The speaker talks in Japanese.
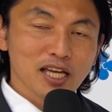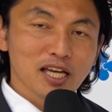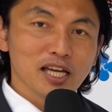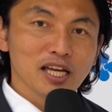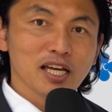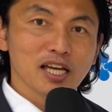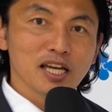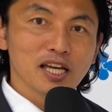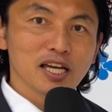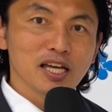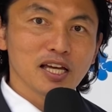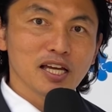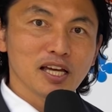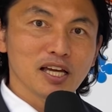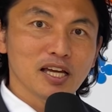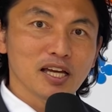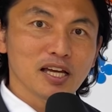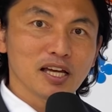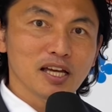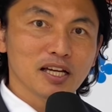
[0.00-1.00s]

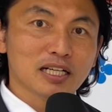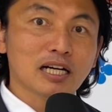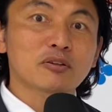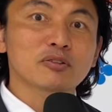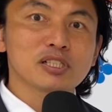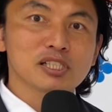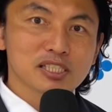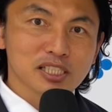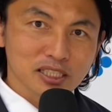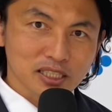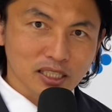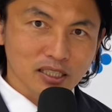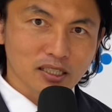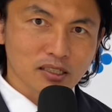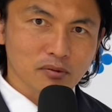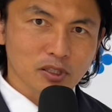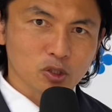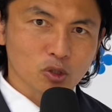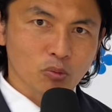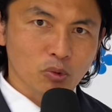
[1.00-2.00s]
えー、確認していただけ
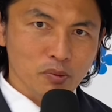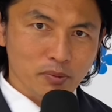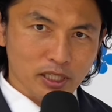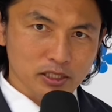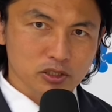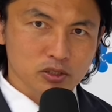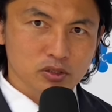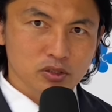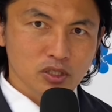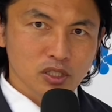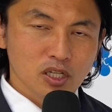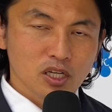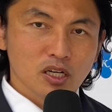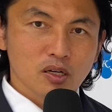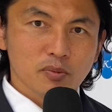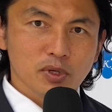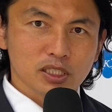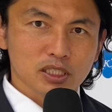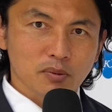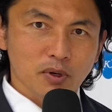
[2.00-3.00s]
ればと思います
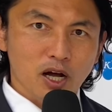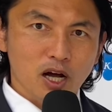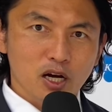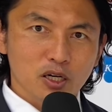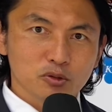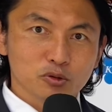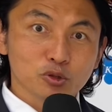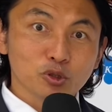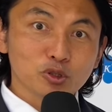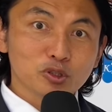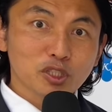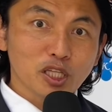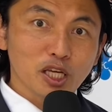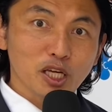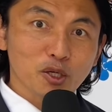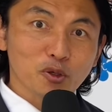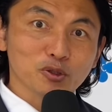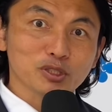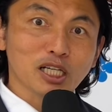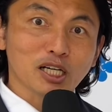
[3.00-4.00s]
皆様ふるっ
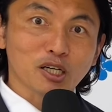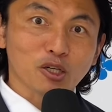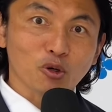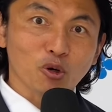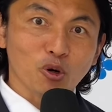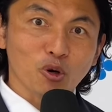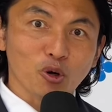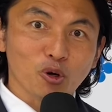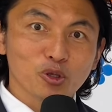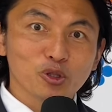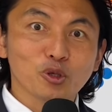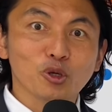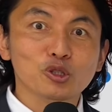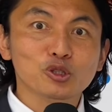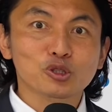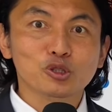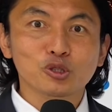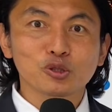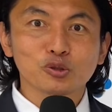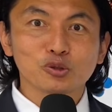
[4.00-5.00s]
てご参加の方よろ
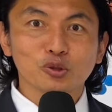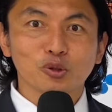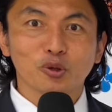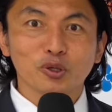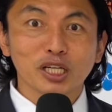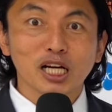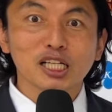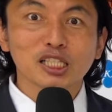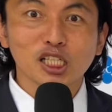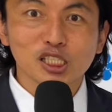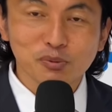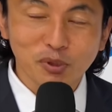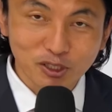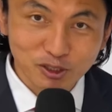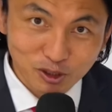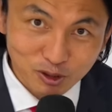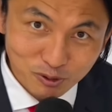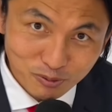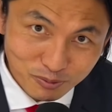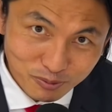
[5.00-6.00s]
しくお願いいたしま
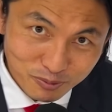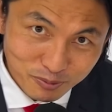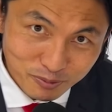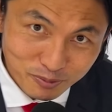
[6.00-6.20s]
す